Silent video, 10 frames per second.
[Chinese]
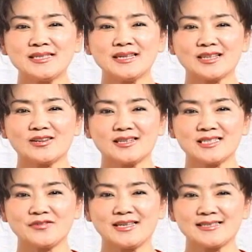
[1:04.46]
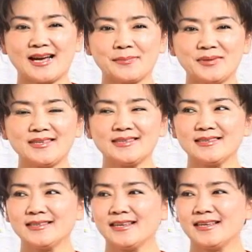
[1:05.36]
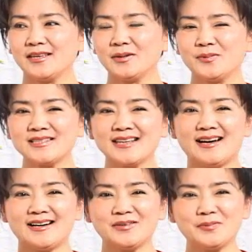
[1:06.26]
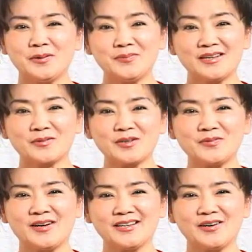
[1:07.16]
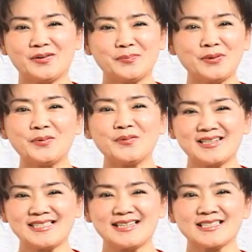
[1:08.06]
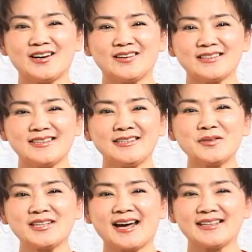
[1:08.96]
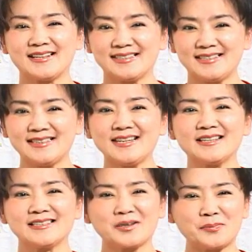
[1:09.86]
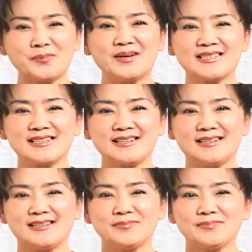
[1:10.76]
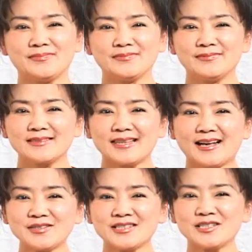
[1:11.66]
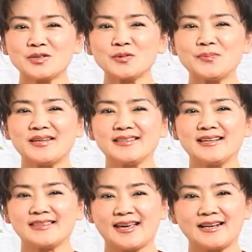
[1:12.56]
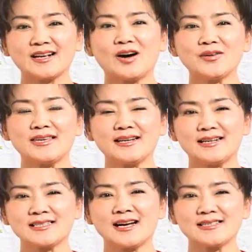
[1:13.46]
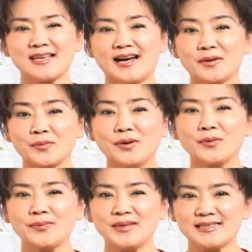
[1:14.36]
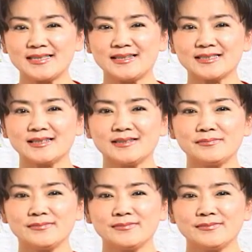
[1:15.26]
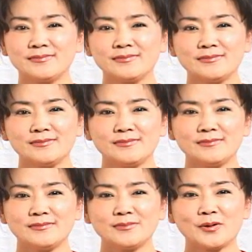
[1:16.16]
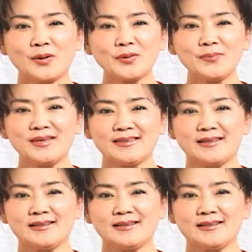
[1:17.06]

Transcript: 约请到的这位嘉宾，我想我们的观众朋友不用我介绍，您对他呢一定都不陌生了。他就是著名的男高音歌唱家关桂敏先生。关桂敏